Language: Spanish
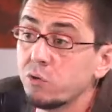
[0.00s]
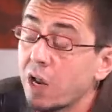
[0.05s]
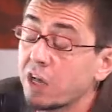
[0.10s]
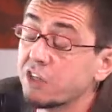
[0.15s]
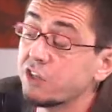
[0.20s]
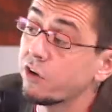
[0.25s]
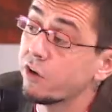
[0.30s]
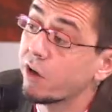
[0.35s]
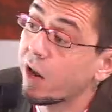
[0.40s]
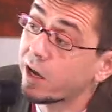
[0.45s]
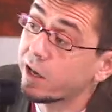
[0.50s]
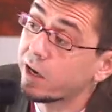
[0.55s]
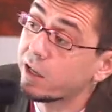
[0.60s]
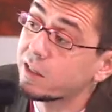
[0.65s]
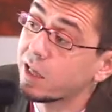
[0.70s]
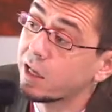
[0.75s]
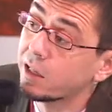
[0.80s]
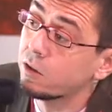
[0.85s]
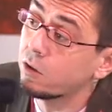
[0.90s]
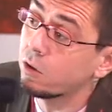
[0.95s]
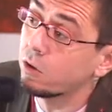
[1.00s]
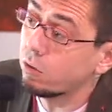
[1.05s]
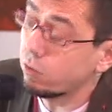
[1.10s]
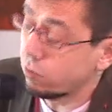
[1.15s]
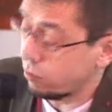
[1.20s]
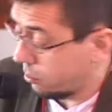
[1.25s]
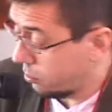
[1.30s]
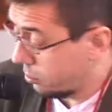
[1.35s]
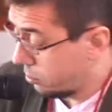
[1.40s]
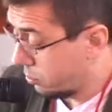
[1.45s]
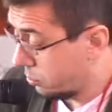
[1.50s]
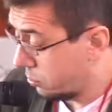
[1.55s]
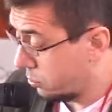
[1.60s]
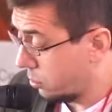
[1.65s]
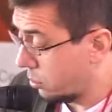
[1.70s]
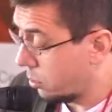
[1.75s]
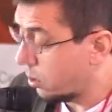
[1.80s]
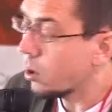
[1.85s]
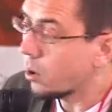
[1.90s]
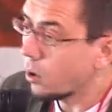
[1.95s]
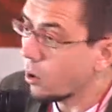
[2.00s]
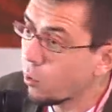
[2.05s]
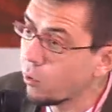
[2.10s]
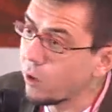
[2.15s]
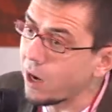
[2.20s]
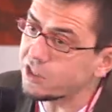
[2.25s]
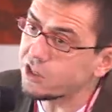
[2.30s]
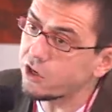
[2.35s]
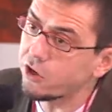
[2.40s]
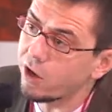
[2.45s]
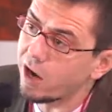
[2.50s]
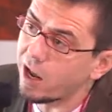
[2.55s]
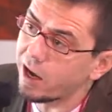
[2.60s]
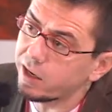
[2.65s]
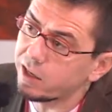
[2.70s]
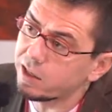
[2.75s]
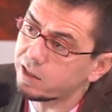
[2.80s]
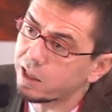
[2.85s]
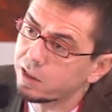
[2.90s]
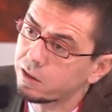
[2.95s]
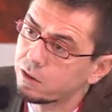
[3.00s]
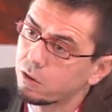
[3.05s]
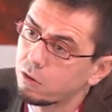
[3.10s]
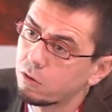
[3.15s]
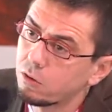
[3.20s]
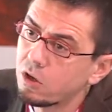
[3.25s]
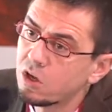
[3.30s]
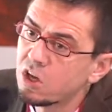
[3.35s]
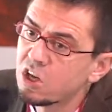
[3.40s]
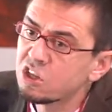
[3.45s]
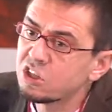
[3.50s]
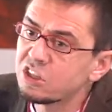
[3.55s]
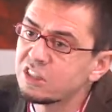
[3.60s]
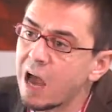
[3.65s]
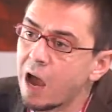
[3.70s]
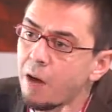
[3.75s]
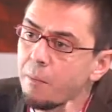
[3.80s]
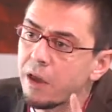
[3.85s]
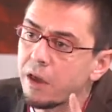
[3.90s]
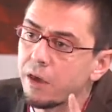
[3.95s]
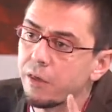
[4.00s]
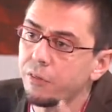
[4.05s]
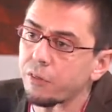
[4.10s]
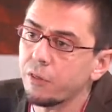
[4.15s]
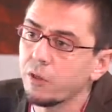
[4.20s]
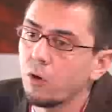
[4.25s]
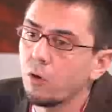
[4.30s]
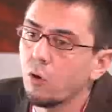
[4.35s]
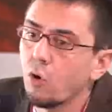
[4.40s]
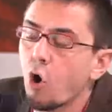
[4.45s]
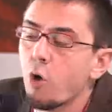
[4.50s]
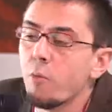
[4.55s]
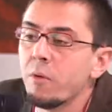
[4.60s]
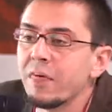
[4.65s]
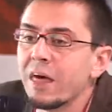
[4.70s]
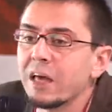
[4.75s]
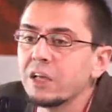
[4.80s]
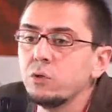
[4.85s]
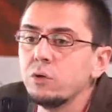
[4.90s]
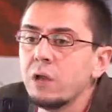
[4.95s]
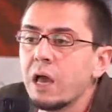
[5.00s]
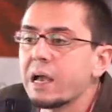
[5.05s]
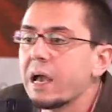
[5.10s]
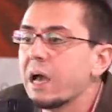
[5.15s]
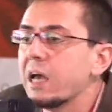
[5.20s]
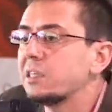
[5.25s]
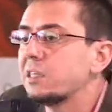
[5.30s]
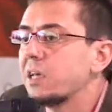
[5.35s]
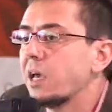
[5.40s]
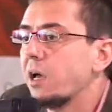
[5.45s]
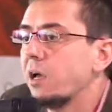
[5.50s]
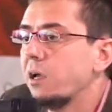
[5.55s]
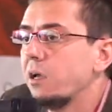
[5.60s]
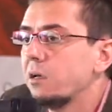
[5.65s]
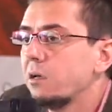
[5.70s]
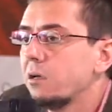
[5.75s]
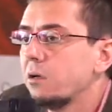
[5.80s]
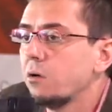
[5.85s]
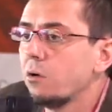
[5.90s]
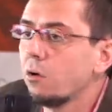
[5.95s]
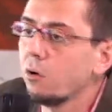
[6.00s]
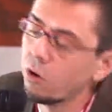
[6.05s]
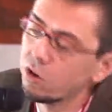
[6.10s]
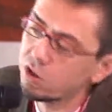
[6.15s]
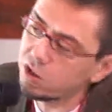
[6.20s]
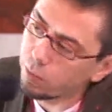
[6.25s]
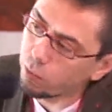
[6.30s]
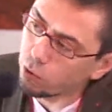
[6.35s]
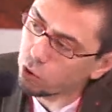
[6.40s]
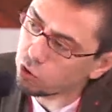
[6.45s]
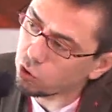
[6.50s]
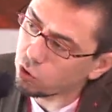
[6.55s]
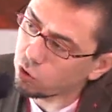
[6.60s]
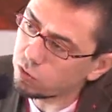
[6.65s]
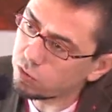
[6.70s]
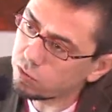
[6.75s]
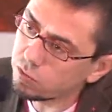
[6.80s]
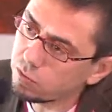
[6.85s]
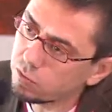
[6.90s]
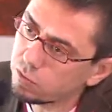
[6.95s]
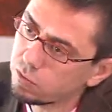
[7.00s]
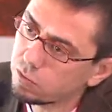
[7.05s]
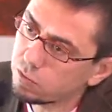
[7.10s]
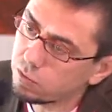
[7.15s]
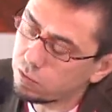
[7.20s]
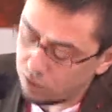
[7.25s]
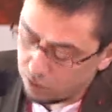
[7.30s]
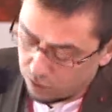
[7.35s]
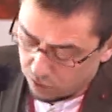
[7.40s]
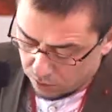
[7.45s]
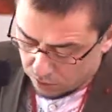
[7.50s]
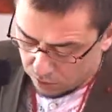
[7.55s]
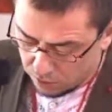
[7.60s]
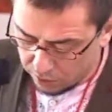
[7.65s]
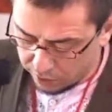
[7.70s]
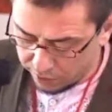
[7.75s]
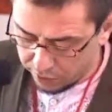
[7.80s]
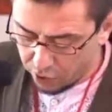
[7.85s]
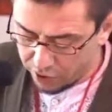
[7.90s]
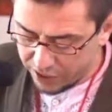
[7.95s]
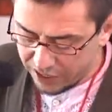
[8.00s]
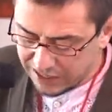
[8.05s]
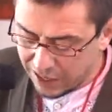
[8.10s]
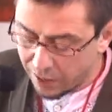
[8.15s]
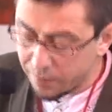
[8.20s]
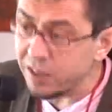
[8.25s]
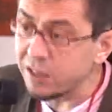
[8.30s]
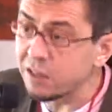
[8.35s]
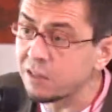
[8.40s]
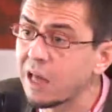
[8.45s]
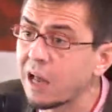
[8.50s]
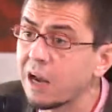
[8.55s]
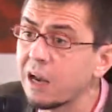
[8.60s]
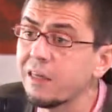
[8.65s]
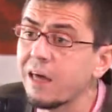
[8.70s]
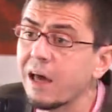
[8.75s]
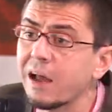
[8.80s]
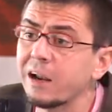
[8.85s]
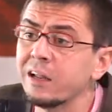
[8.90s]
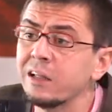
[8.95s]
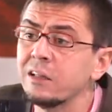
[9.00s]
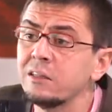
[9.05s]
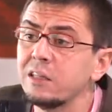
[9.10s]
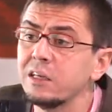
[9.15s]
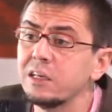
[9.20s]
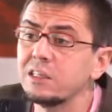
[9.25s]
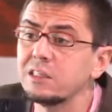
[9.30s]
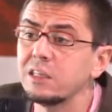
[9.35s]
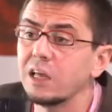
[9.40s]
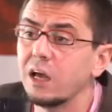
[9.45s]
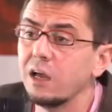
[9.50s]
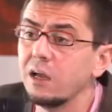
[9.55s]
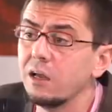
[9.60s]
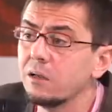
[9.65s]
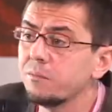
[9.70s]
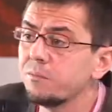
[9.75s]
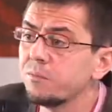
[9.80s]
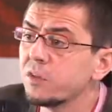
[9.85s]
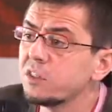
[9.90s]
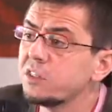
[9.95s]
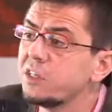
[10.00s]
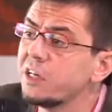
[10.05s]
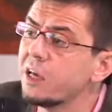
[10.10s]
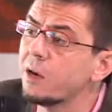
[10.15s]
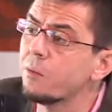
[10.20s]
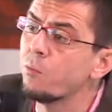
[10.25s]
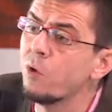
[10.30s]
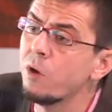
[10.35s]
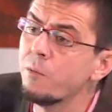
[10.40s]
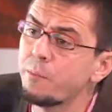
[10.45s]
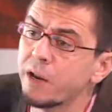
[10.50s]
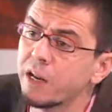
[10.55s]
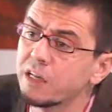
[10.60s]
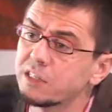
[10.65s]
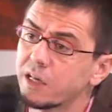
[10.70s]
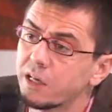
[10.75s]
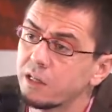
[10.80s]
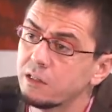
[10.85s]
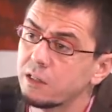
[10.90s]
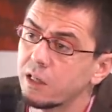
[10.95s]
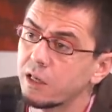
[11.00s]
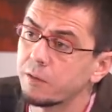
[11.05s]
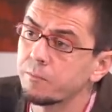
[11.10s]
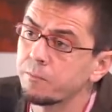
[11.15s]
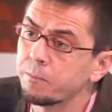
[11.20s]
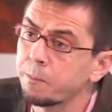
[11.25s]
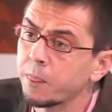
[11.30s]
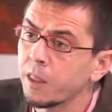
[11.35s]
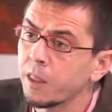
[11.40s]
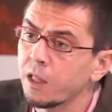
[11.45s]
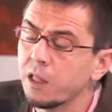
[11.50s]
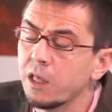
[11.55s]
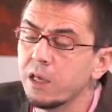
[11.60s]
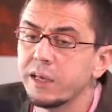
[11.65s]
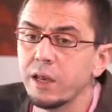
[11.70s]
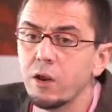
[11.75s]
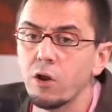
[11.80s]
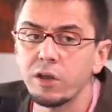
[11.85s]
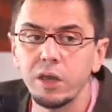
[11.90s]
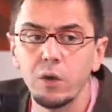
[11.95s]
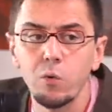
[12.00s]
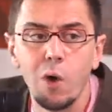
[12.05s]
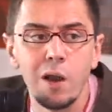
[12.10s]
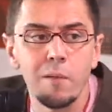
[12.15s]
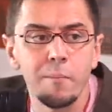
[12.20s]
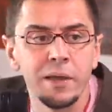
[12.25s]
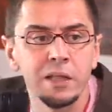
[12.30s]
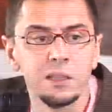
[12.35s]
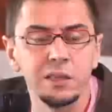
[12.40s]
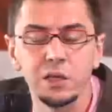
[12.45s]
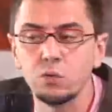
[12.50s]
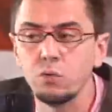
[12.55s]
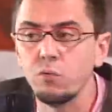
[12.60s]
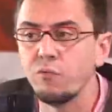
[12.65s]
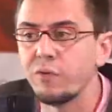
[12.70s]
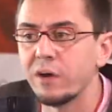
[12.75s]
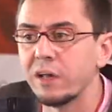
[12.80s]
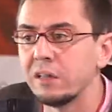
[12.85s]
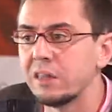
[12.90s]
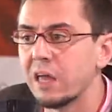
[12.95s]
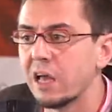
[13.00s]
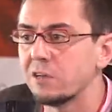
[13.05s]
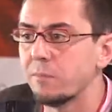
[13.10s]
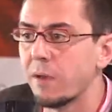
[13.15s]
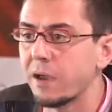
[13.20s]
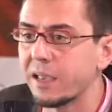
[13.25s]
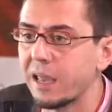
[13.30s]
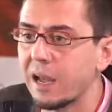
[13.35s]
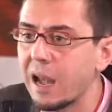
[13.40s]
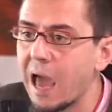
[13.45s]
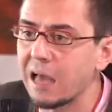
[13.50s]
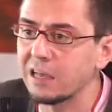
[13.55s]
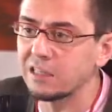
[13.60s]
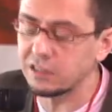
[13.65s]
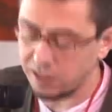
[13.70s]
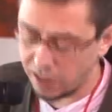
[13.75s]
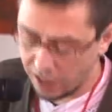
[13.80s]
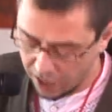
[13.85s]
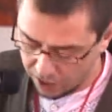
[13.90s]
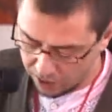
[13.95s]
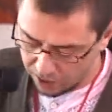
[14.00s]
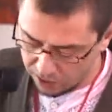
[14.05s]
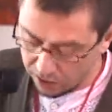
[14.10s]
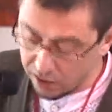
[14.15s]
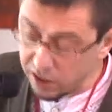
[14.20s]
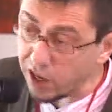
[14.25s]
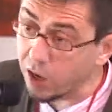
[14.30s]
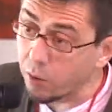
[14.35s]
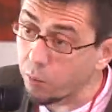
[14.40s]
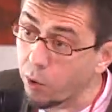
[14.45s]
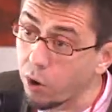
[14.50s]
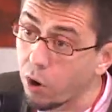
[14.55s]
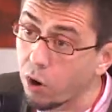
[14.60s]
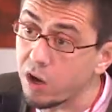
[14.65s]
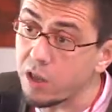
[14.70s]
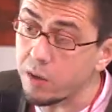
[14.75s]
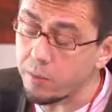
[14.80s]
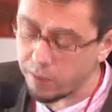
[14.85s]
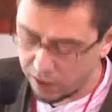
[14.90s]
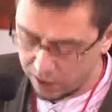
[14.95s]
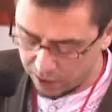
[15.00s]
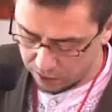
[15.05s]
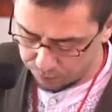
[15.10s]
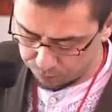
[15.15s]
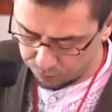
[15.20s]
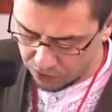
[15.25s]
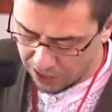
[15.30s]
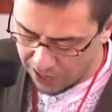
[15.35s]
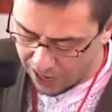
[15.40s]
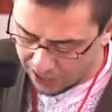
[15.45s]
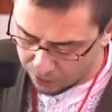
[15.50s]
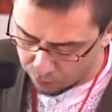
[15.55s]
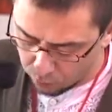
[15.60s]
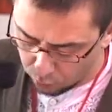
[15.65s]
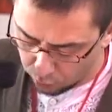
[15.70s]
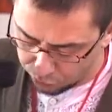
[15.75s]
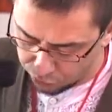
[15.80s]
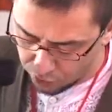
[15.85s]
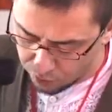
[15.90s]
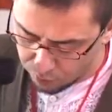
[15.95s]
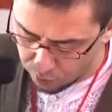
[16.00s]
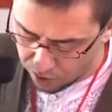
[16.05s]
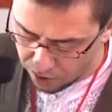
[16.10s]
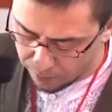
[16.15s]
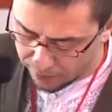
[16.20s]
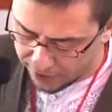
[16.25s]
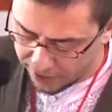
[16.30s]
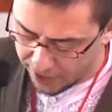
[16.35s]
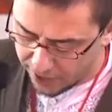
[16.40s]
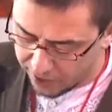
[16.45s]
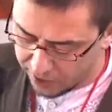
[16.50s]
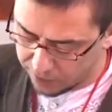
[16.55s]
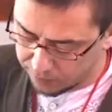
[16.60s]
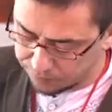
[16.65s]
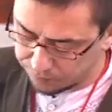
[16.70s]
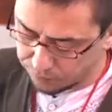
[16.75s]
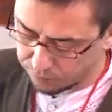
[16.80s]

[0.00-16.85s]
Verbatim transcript: una señora gritando, una señora gritando, Chávez, o me das una casa o no te voto. Creo que esa mentalidad rentista sigue muy presente y creo que igualmente es un fantasma que lastra el vuelo libre de la revolución bolivariana.